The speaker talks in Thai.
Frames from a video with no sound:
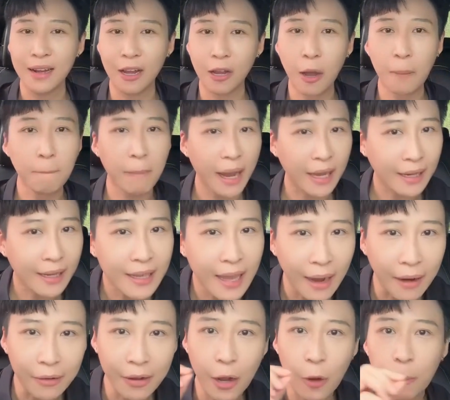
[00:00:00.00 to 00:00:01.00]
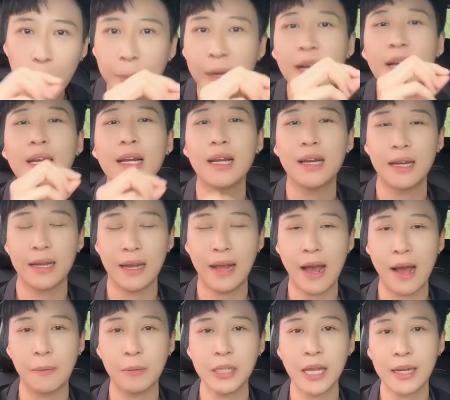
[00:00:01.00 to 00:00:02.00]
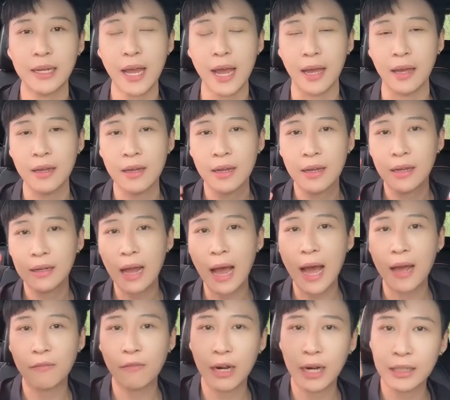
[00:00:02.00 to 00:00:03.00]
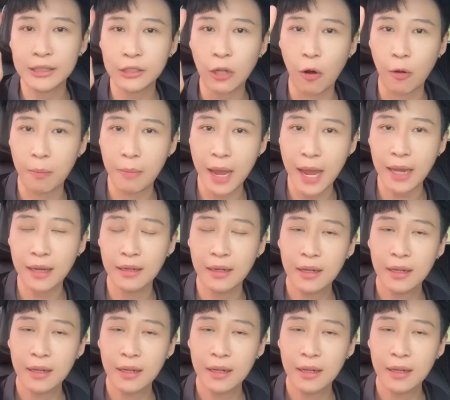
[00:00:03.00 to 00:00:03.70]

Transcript: แล้วก็ไปได้อย่างเร็วปื๊ดเลยนะคะเพราะฉะนั้นเนี่ยทานวันละ2 เม็ด